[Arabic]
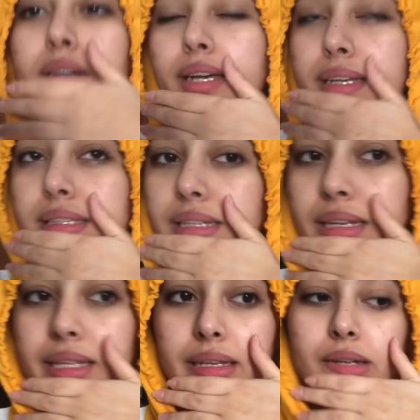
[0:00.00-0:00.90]
عيط
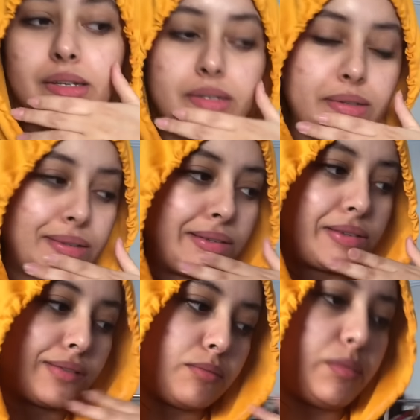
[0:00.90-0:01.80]
عليا
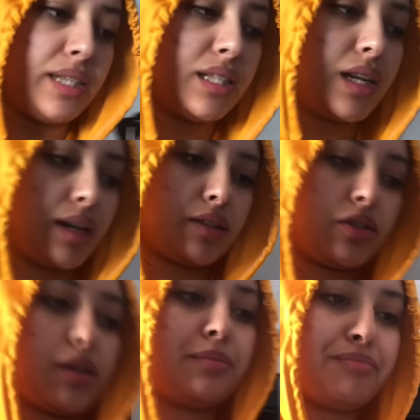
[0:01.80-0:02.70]
هذيك
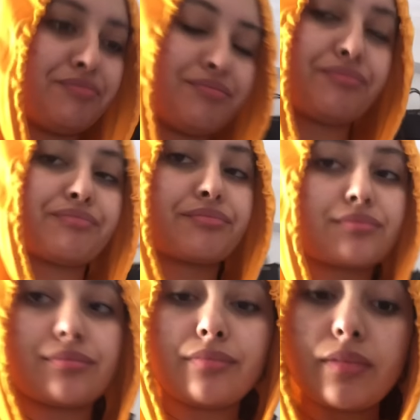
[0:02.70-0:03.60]
العشرة
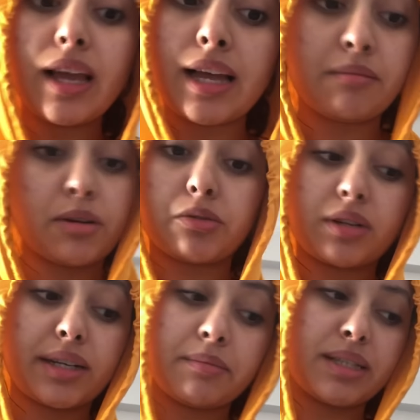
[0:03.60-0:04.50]
اما
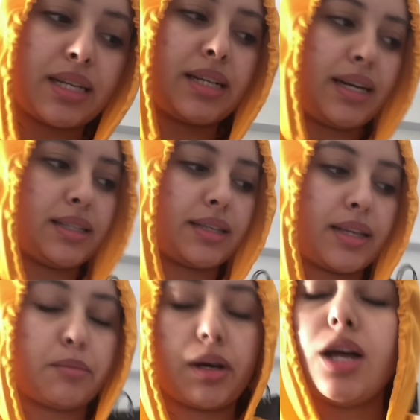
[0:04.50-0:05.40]
تنوني مازال ناعسه
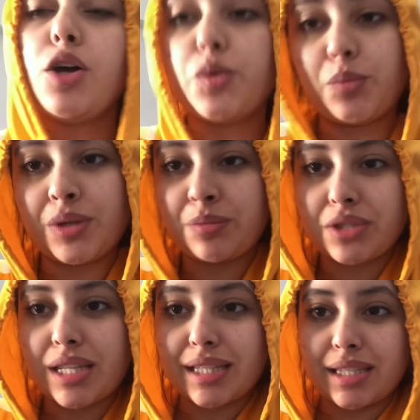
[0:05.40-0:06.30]
دابا المهم
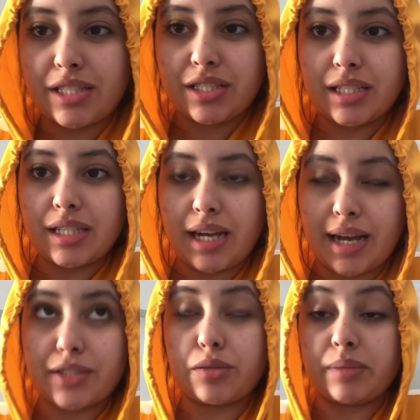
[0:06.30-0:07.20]
وصلتني شي
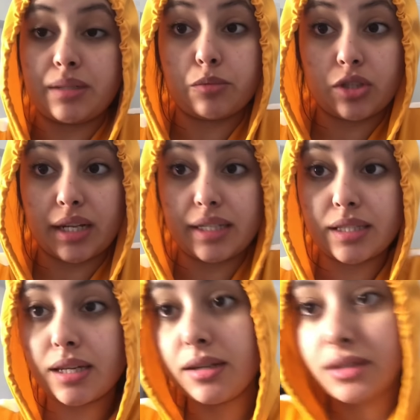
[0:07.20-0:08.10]
حاجه من
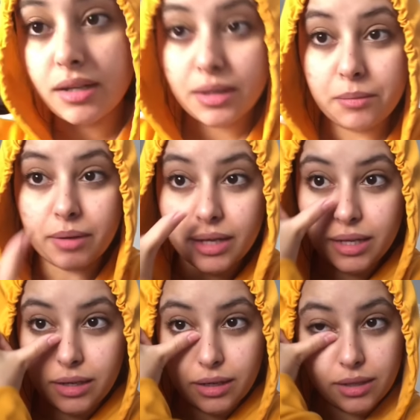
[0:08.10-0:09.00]
مودانيسا بقى
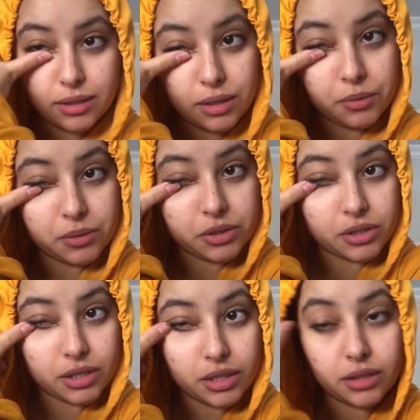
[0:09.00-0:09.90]
يلا غاسله
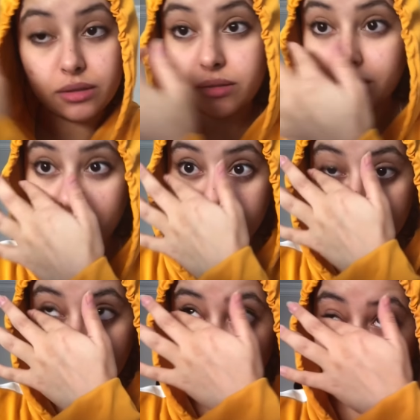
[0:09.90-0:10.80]
وجهي تحت
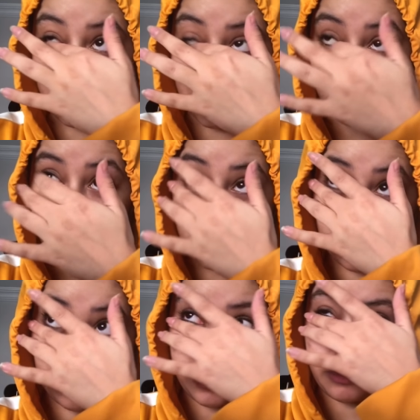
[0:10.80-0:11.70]
عينيا مازال
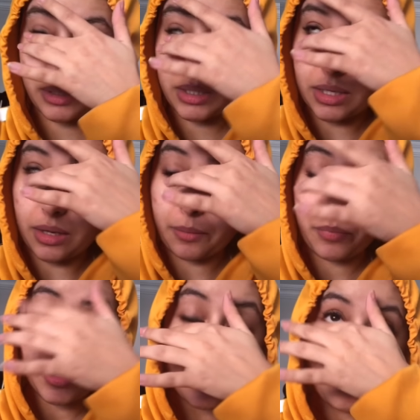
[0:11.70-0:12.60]
فيها مصدر
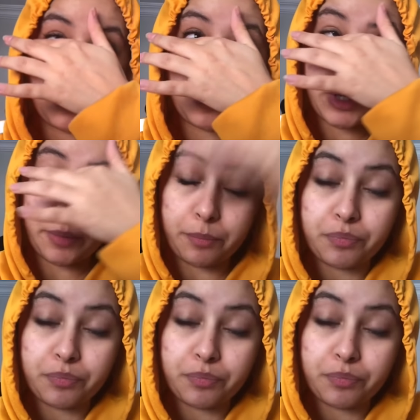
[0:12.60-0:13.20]
المهم